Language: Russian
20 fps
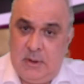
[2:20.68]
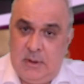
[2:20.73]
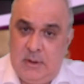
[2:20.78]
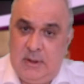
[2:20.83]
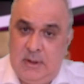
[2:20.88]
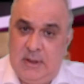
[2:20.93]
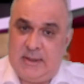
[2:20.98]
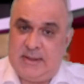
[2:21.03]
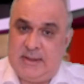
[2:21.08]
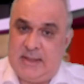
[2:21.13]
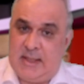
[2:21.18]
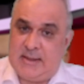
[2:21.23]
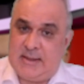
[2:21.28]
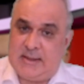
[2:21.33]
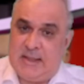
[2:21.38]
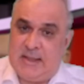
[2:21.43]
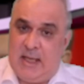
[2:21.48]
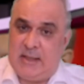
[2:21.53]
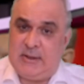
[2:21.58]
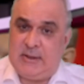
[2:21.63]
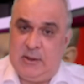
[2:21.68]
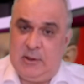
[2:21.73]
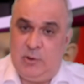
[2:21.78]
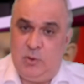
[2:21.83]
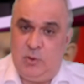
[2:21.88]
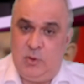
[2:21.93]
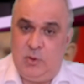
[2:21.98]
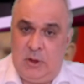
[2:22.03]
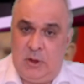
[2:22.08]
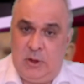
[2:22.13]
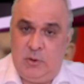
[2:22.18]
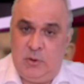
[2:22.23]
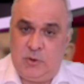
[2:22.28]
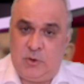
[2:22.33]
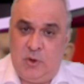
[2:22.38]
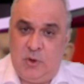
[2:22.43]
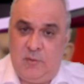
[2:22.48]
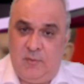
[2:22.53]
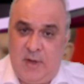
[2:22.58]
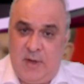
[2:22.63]
и создать
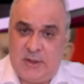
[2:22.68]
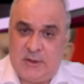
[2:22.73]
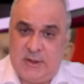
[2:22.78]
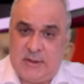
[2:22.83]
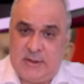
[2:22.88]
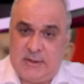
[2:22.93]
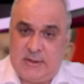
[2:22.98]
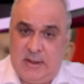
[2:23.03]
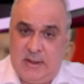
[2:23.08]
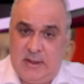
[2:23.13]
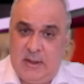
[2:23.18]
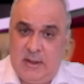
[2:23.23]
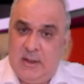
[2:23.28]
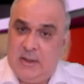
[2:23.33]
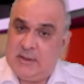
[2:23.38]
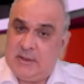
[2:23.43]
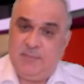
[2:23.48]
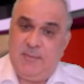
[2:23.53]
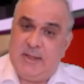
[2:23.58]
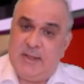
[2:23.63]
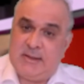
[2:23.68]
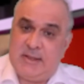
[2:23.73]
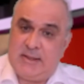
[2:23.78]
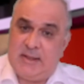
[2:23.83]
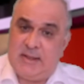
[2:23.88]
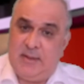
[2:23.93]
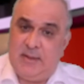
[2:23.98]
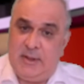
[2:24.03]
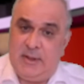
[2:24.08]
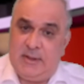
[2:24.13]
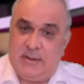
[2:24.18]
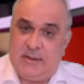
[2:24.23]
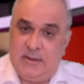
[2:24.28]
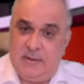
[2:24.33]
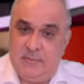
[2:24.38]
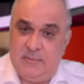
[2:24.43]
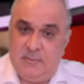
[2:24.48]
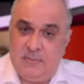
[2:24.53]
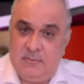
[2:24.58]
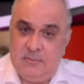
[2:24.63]
иллюзию важности с места событий,
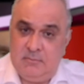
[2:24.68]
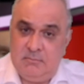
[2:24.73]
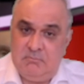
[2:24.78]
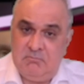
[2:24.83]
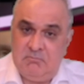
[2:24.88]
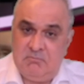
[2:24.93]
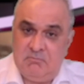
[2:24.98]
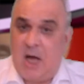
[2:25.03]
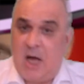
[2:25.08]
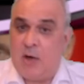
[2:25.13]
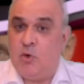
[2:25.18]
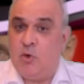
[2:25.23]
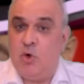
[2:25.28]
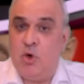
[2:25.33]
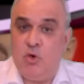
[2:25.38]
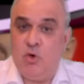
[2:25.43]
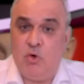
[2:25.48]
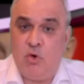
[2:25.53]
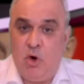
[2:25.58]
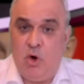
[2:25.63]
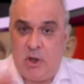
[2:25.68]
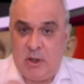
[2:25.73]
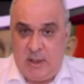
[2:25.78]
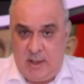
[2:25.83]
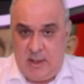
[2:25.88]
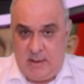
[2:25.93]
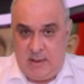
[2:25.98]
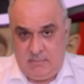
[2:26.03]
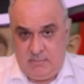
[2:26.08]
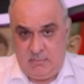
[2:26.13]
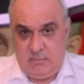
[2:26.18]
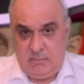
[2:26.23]
какую угодно –